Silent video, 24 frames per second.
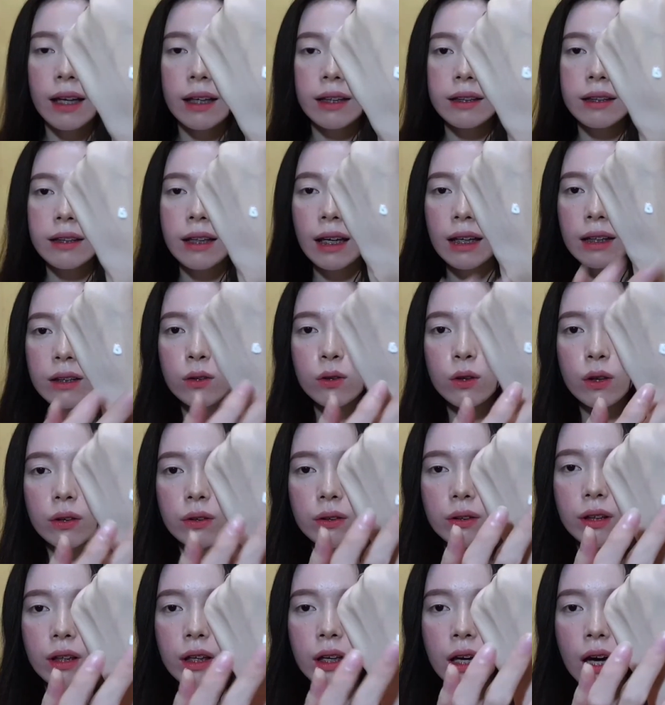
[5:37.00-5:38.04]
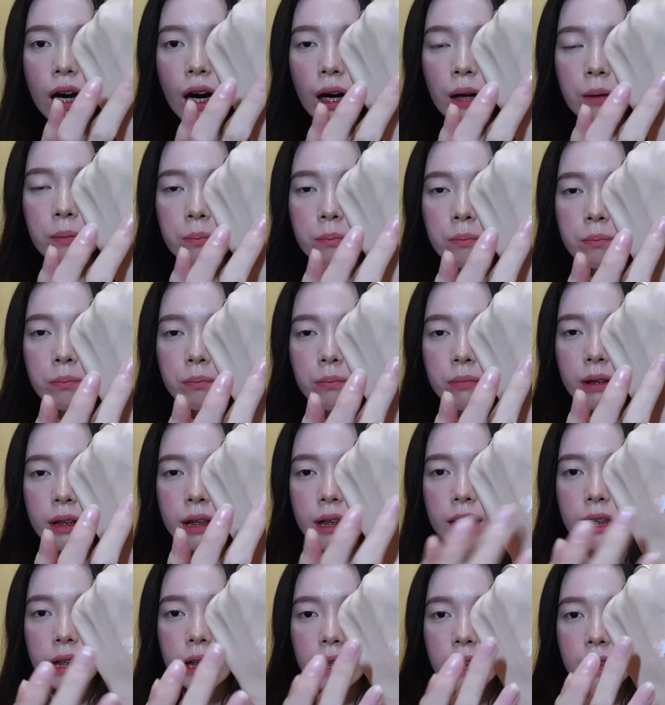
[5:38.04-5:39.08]
And then, yun, ang
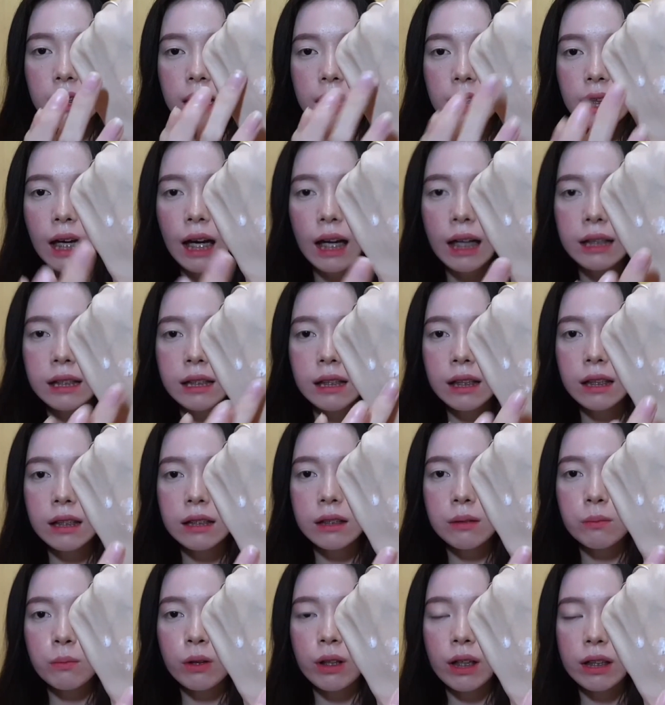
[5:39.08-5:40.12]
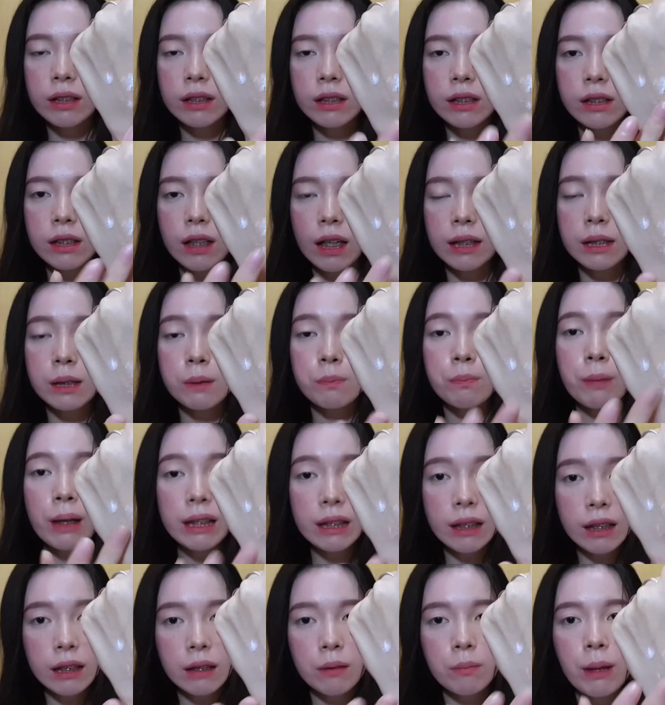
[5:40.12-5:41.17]
um, i gaganyan-ganyan mo lang siya sa
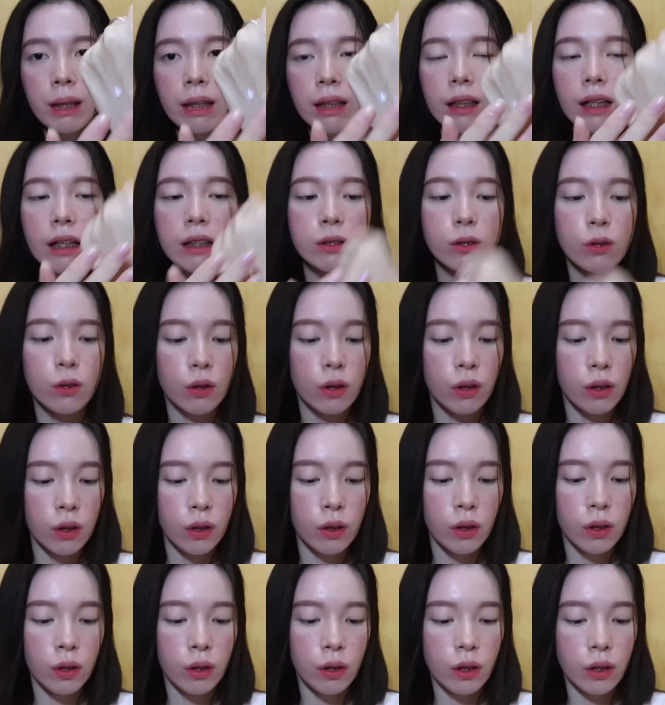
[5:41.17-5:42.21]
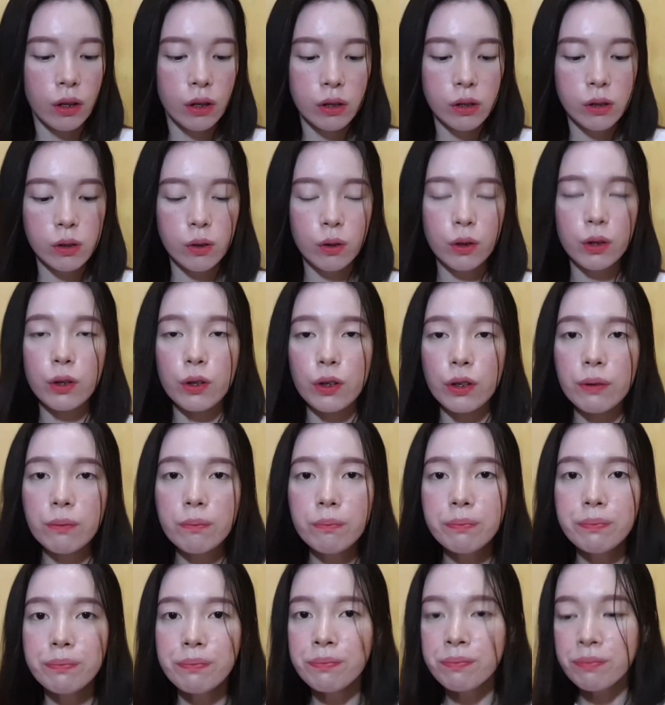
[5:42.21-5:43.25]
spot treatment lang to. So,
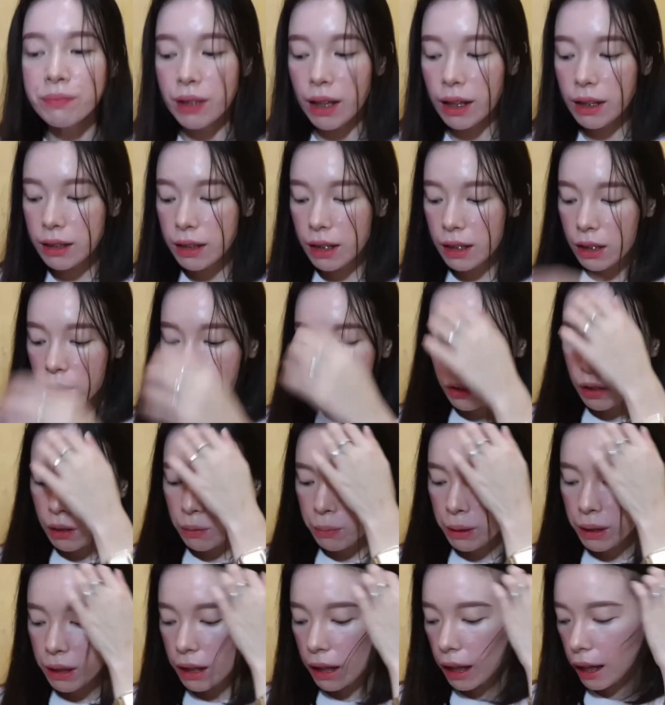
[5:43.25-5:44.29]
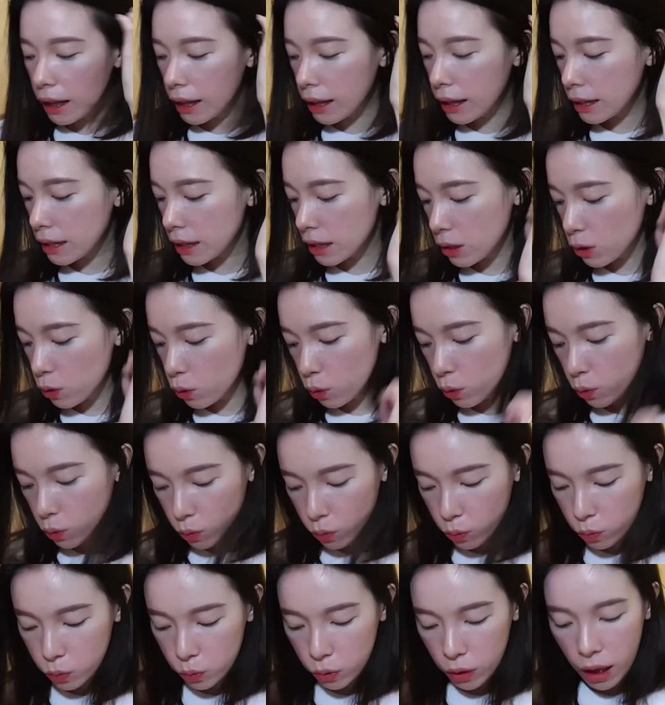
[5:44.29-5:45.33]
yun. And then, ito naman guys,
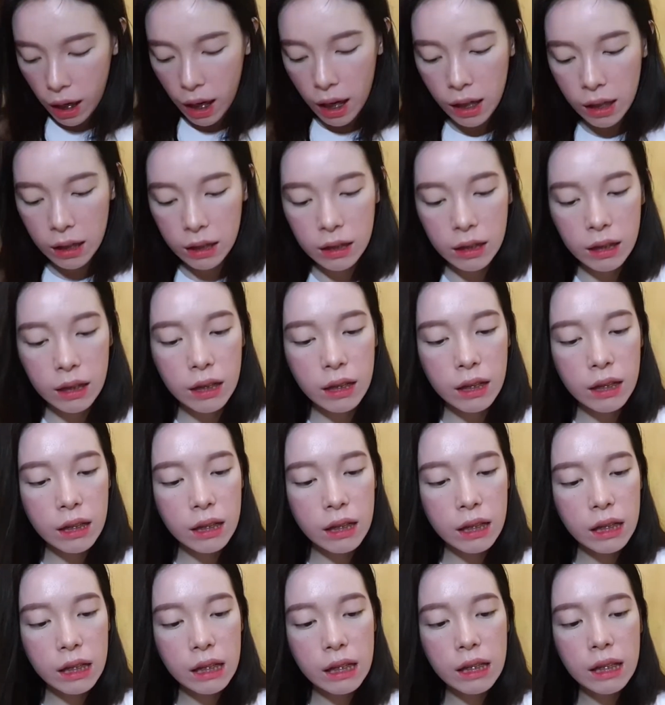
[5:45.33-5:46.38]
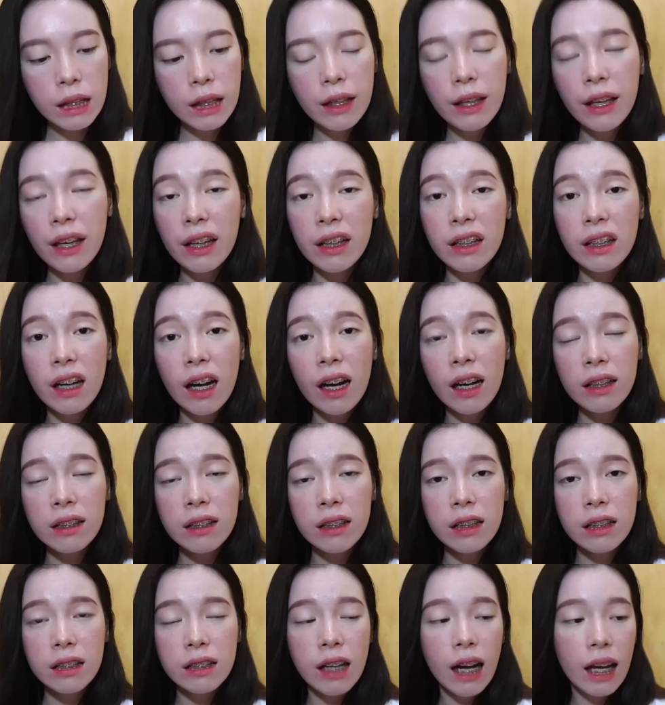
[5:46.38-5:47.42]
yung acne care,
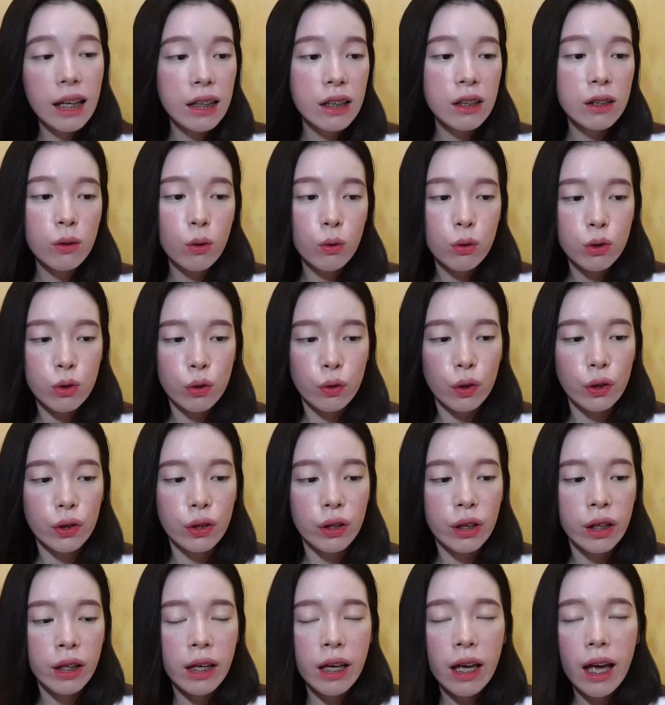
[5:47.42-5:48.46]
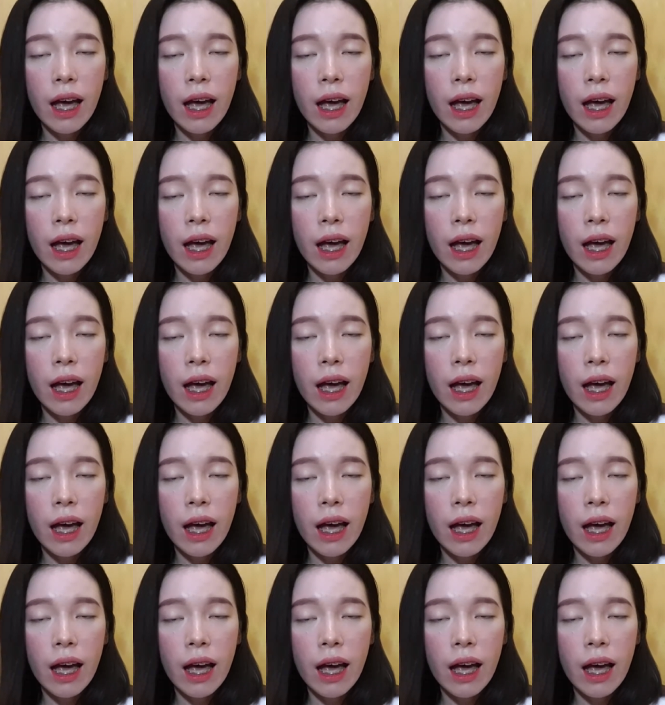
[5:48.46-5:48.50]
acne drying lotion.